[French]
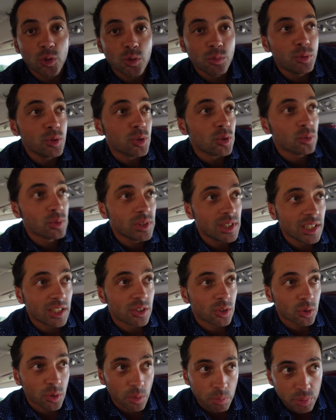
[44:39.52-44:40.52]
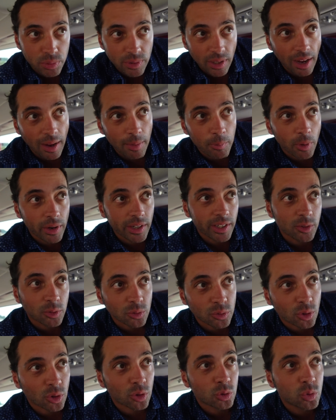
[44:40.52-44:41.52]
du bus nous dit que depuis un mois, il
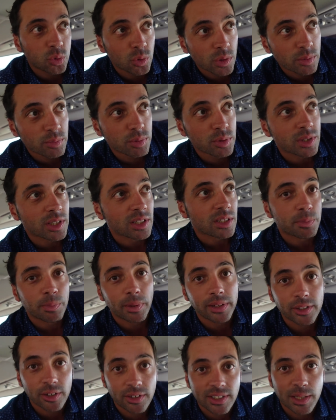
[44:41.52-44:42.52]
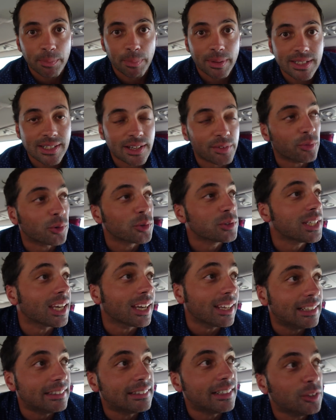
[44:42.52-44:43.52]
contrôle tous les bus espagnols qui passent la frontière.
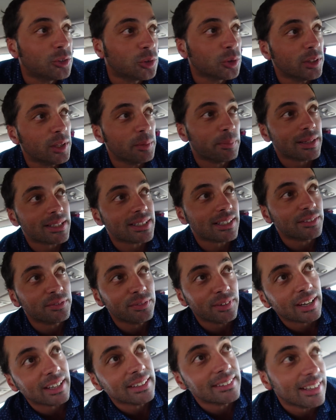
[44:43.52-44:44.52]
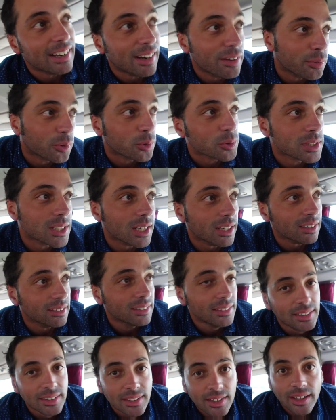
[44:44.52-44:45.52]
Il était étonné de pas s'être fait arrêter à la frontière.
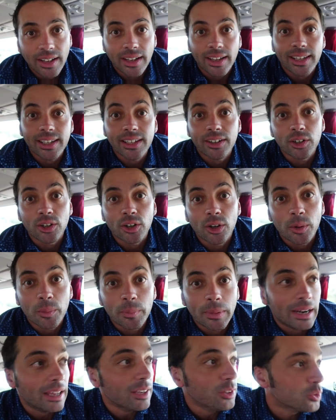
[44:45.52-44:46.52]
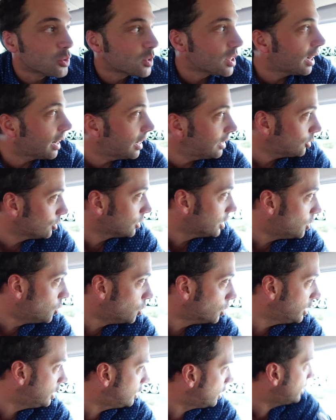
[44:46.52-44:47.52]
Et euh, ben là, il nous arrête. On est,
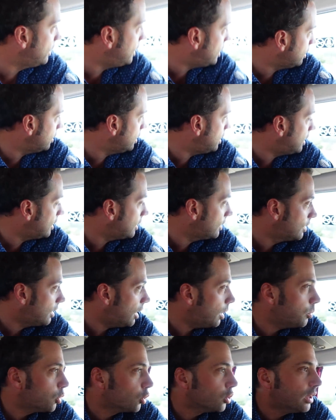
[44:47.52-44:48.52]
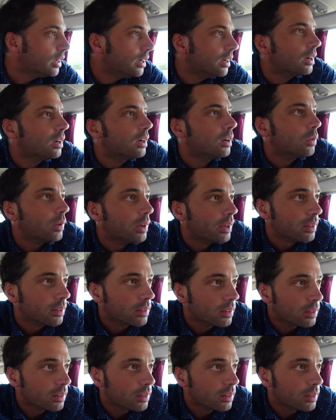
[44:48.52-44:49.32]
on est dans les langues là. On est euh, ouais,